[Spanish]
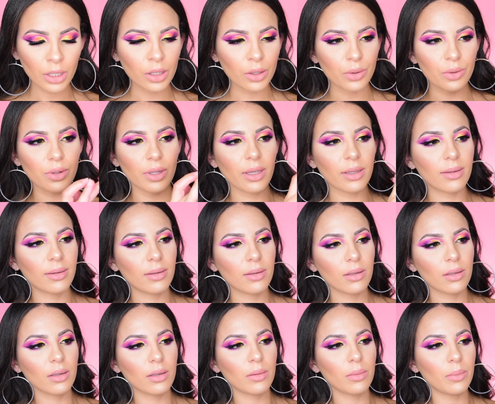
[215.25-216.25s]
Entonces,
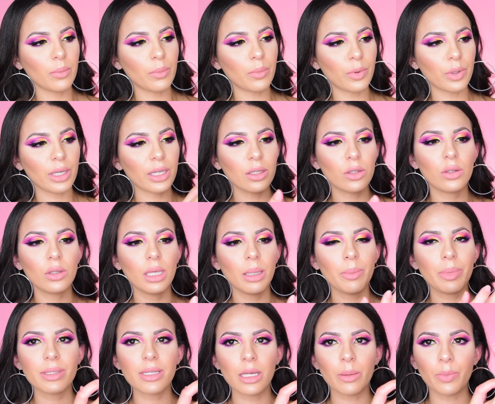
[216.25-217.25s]
voy a
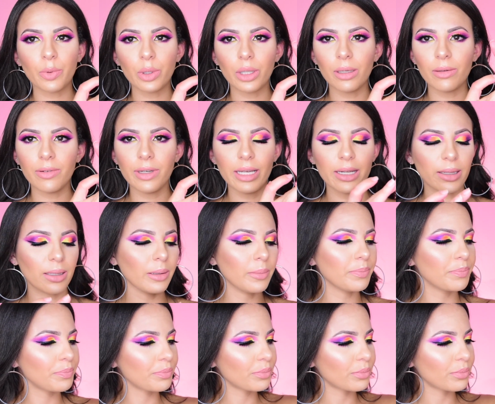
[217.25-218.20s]
empezar por el verde.